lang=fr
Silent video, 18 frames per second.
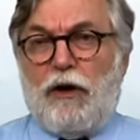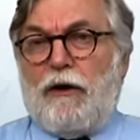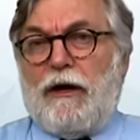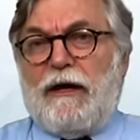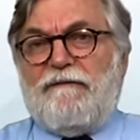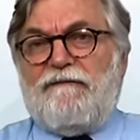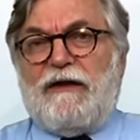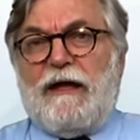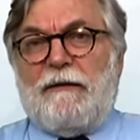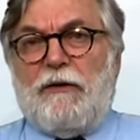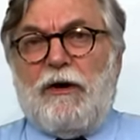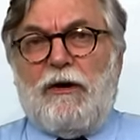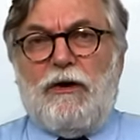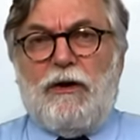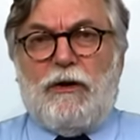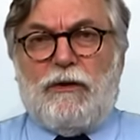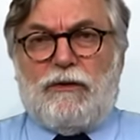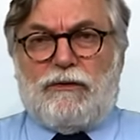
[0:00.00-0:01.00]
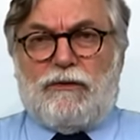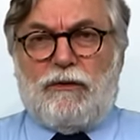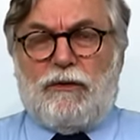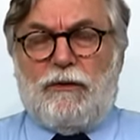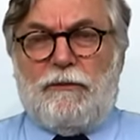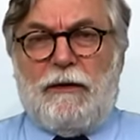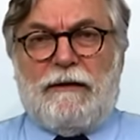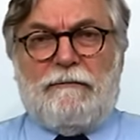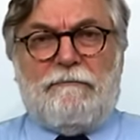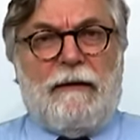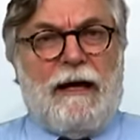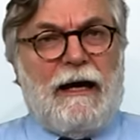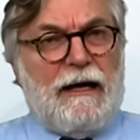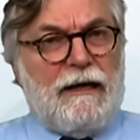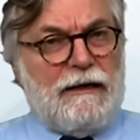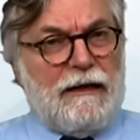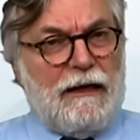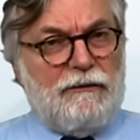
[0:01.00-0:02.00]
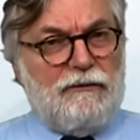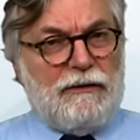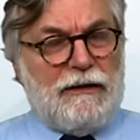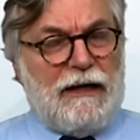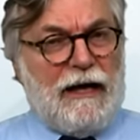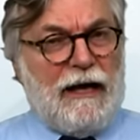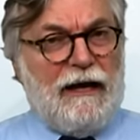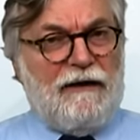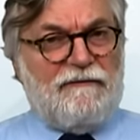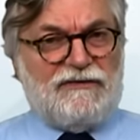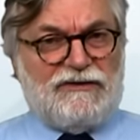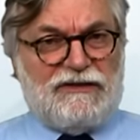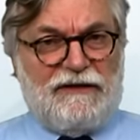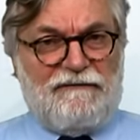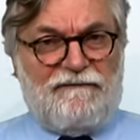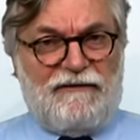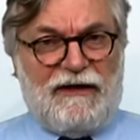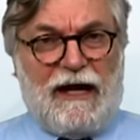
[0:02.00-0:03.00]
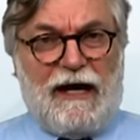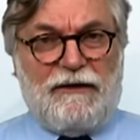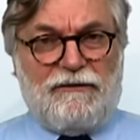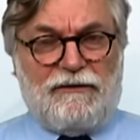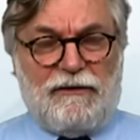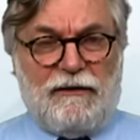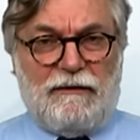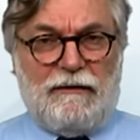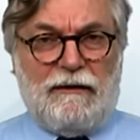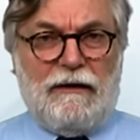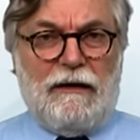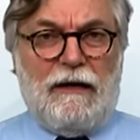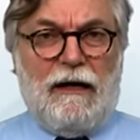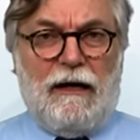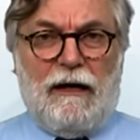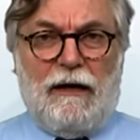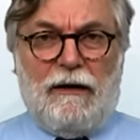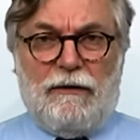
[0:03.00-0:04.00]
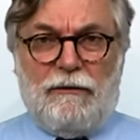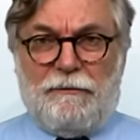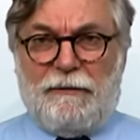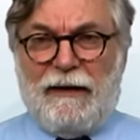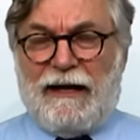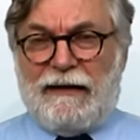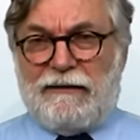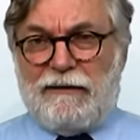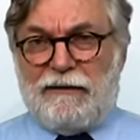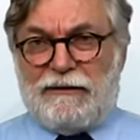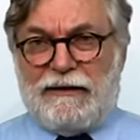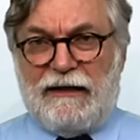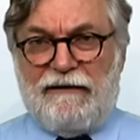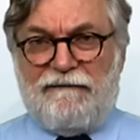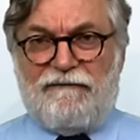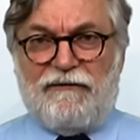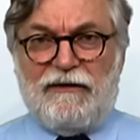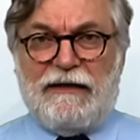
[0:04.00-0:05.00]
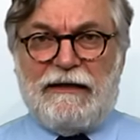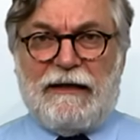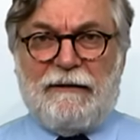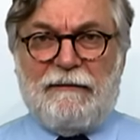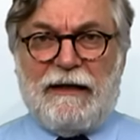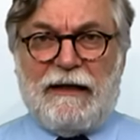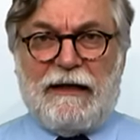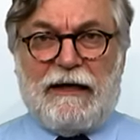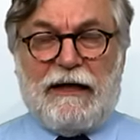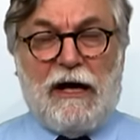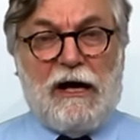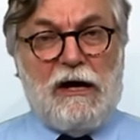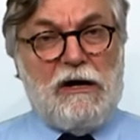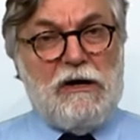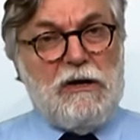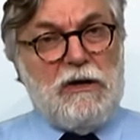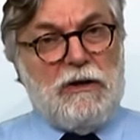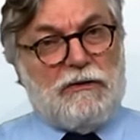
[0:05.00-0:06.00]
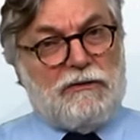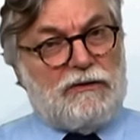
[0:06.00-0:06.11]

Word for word: Alors évidemment, sur le mois de mai, il y a une grève chez Verizon, euh, l'opérateur téléphonique américain.